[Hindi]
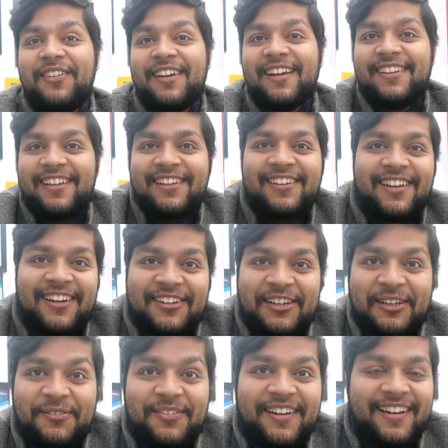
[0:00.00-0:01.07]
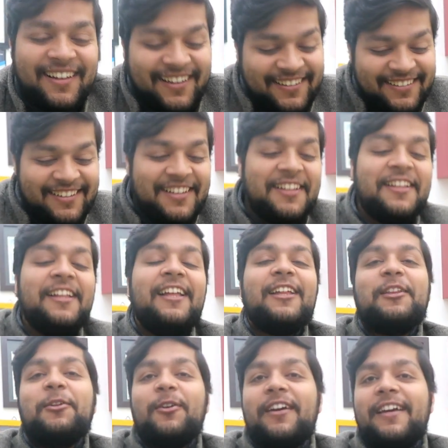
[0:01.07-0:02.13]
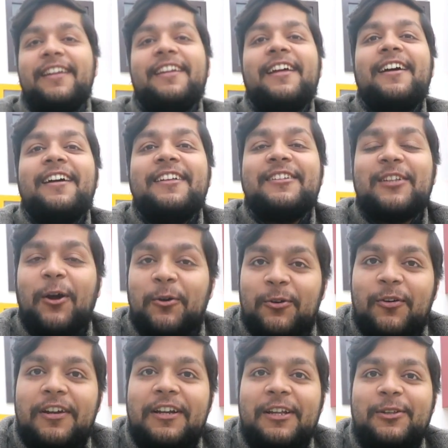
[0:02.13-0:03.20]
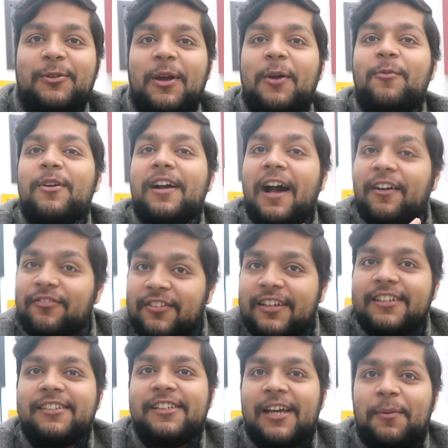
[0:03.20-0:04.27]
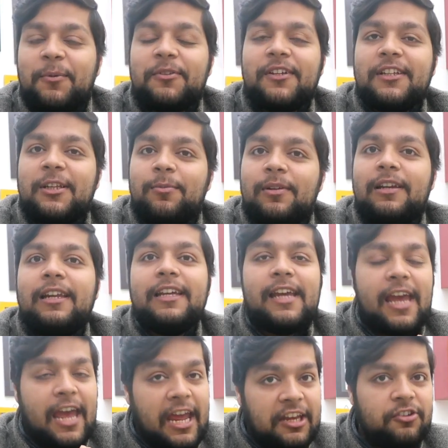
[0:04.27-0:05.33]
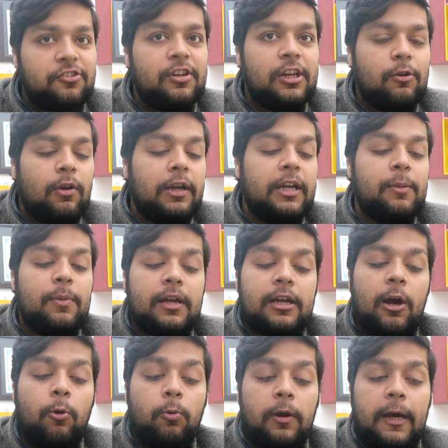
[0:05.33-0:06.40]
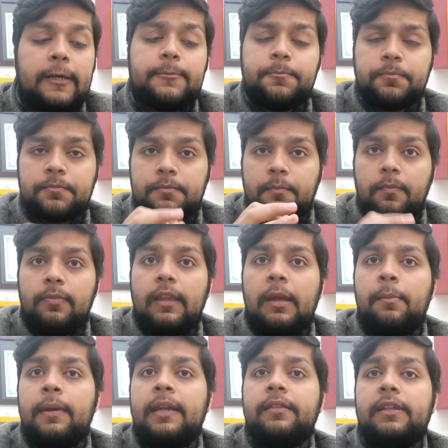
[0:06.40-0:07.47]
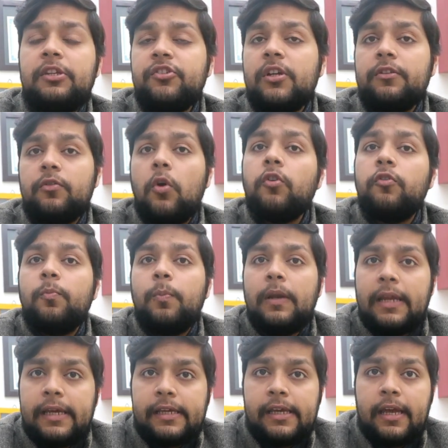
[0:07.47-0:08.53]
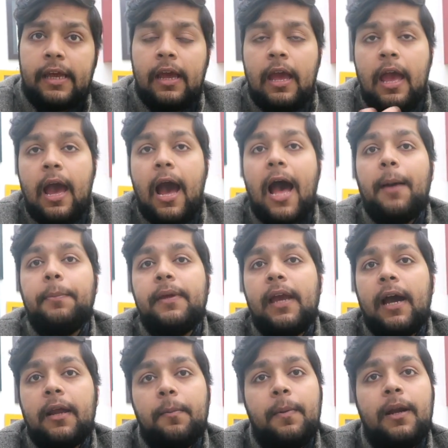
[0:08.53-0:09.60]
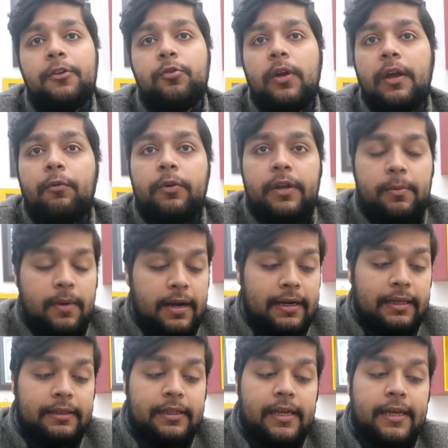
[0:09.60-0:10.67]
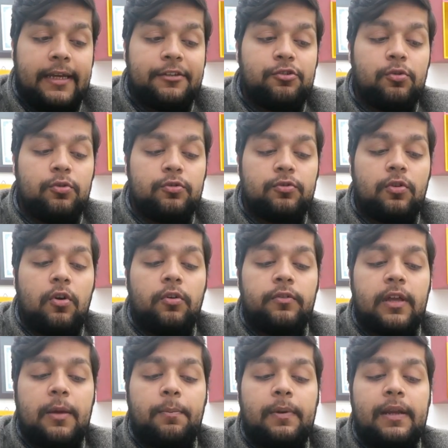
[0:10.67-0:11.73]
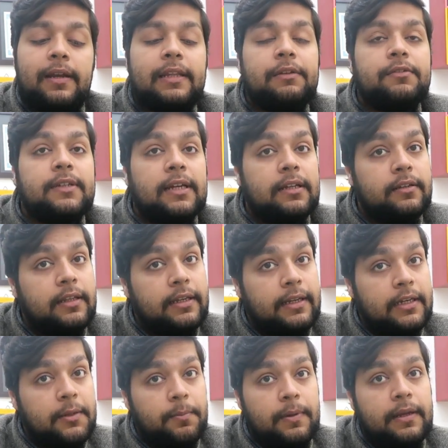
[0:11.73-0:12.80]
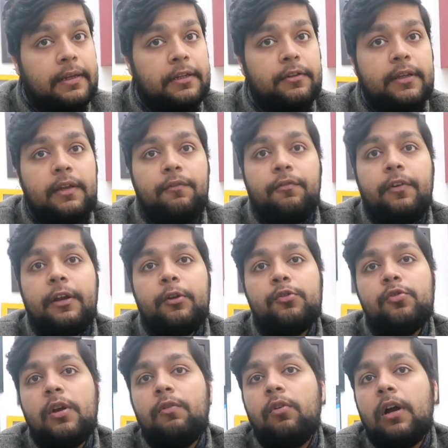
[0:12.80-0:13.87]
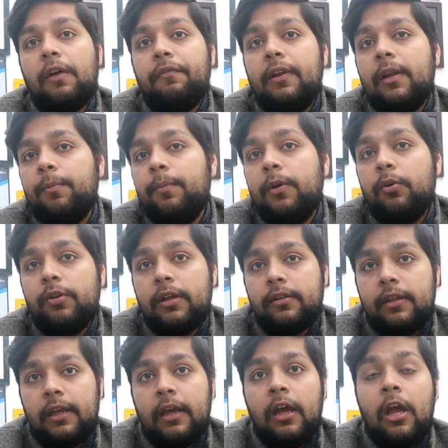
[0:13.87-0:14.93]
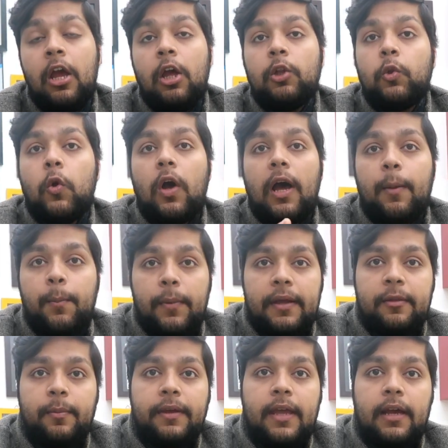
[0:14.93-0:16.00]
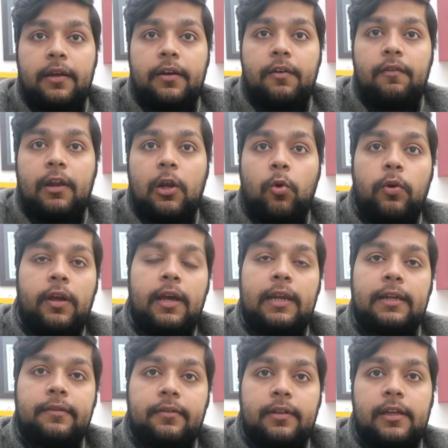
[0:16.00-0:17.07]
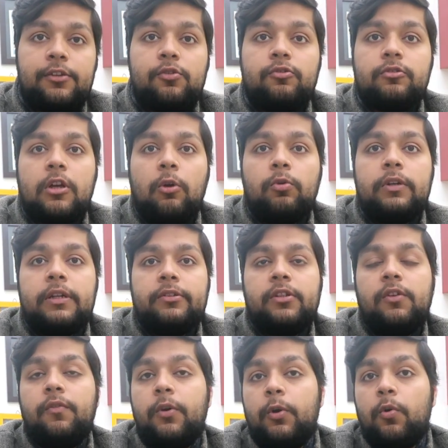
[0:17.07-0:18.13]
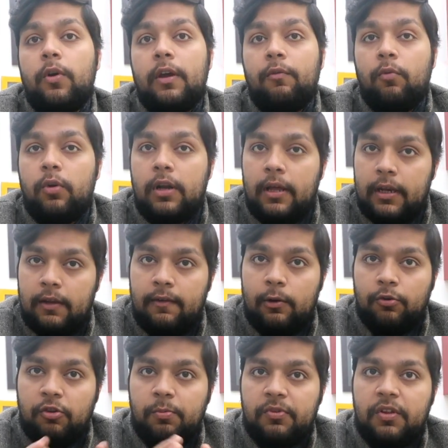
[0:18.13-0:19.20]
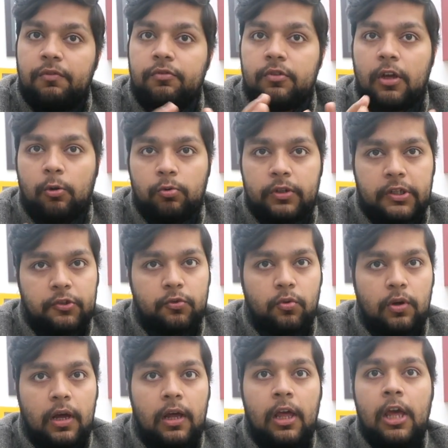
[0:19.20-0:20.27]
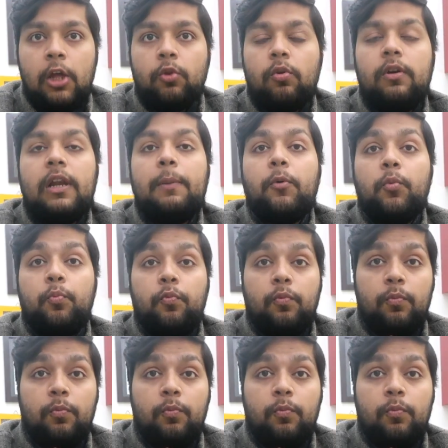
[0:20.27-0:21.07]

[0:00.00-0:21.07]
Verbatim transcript: पीने का दिल चाह रहा है शहर मेरा आज तो खैर साउंड क्वालिटी जो है वो काफ़ी अच्छी आपको इसके अंदर मिल रही है एच क्वालिटी मैं कहूँगा मैंने तीन चार सॉन्ग्स प्ले किए हैं आपकी हर बार जो है वो डिमांड आती है कि जो सॉन्ग्स आप प्ले करते हैं ज़्यादा देर के लिए प्ले करिए देखिए वीडियो जो है वो काफ़ी लंबी हो जाती है तो अब मैं इसमें क्या करने वाला हूँ एक अलग से जो साउंड टेस्ट की वीडियो है वो डालने वाला हूँ जिसमें सिर्फ साउंड टेस्ट होगा तो अगर आपको